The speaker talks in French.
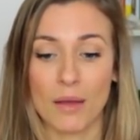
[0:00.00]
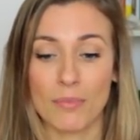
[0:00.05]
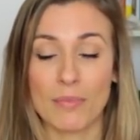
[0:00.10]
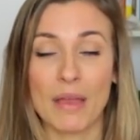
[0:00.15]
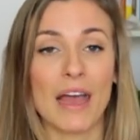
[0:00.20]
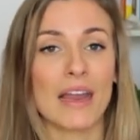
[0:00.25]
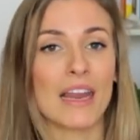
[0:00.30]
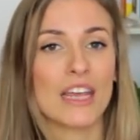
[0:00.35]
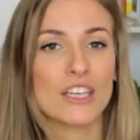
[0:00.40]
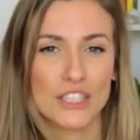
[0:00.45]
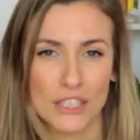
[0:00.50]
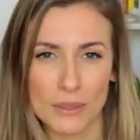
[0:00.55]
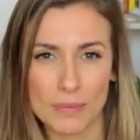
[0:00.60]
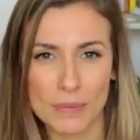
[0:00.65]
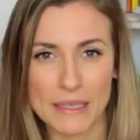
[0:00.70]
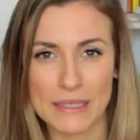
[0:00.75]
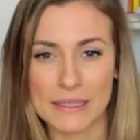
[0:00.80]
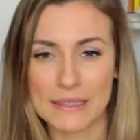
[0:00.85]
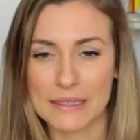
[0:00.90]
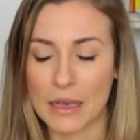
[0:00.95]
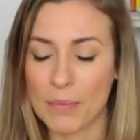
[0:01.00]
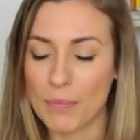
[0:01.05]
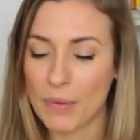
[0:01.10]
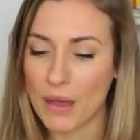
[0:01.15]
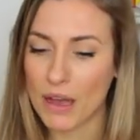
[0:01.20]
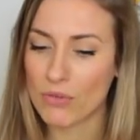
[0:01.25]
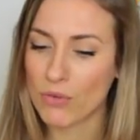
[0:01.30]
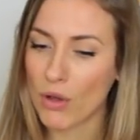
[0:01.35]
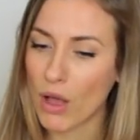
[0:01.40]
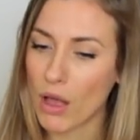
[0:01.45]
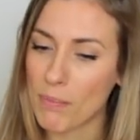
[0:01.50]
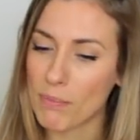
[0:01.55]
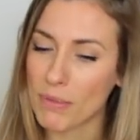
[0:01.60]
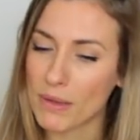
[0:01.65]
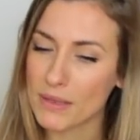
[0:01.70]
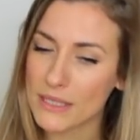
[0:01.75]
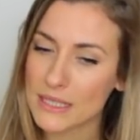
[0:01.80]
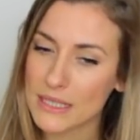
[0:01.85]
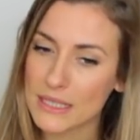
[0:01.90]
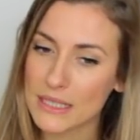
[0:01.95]
ben, à, lâcher prise, à pas avoir à
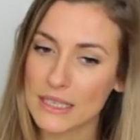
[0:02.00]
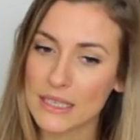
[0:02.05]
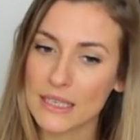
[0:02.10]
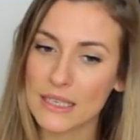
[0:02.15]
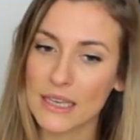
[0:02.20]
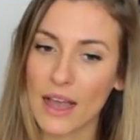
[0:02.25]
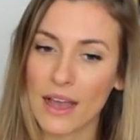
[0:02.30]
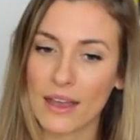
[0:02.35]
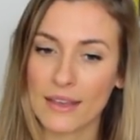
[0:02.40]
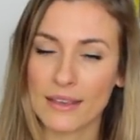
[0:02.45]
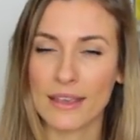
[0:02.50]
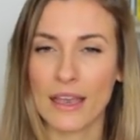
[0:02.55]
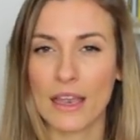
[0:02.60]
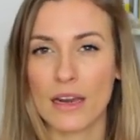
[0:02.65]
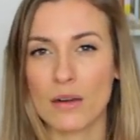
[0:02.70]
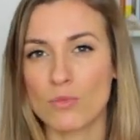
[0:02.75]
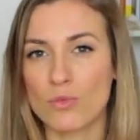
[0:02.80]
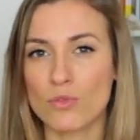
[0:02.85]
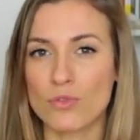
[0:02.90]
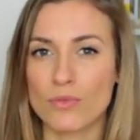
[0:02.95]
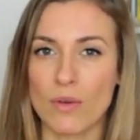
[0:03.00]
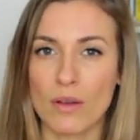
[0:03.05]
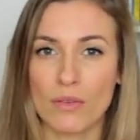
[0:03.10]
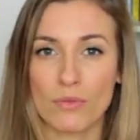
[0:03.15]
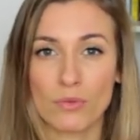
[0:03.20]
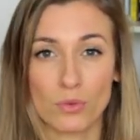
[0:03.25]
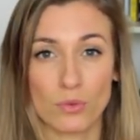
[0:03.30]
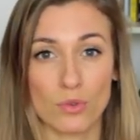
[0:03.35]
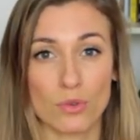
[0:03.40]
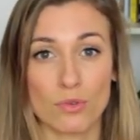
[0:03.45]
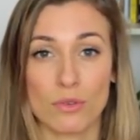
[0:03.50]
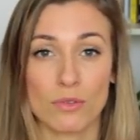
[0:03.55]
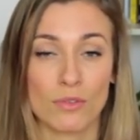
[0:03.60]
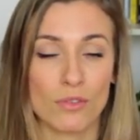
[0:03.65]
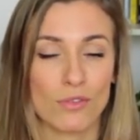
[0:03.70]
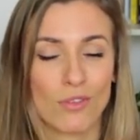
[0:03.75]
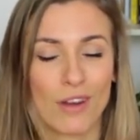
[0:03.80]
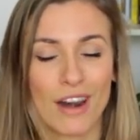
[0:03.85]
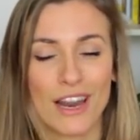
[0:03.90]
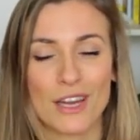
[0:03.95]
penser à quels mouvements vont
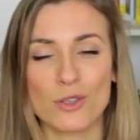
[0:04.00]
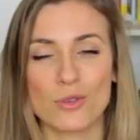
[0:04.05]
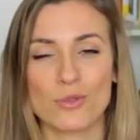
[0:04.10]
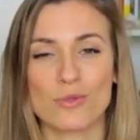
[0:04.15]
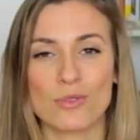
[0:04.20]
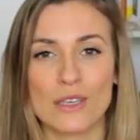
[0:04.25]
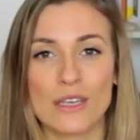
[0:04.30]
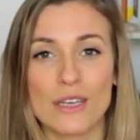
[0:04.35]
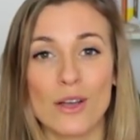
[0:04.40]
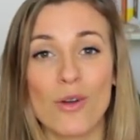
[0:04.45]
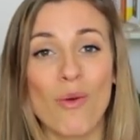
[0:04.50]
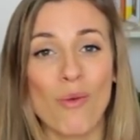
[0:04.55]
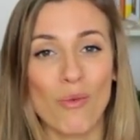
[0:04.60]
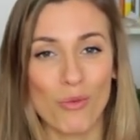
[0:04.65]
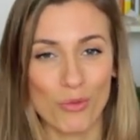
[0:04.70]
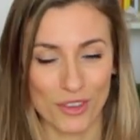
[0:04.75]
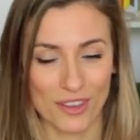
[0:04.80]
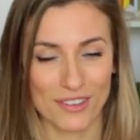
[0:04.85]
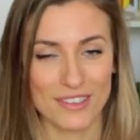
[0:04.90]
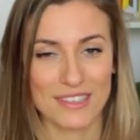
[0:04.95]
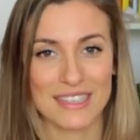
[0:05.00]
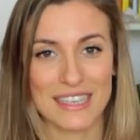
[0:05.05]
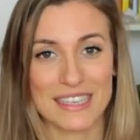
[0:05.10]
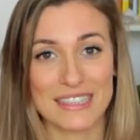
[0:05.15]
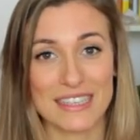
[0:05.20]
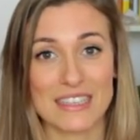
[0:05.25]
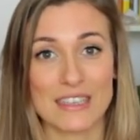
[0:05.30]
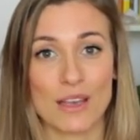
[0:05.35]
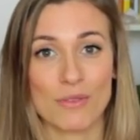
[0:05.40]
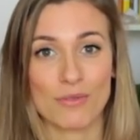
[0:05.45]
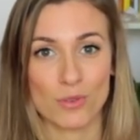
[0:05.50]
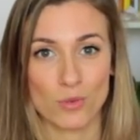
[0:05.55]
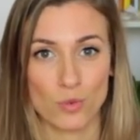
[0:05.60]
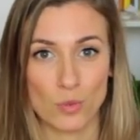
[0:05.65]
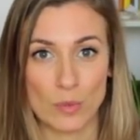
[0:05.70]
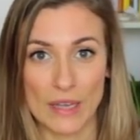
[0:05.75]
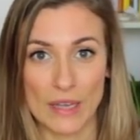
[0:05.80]
suivre. Voilà, je fais confiance et ça, ça fait du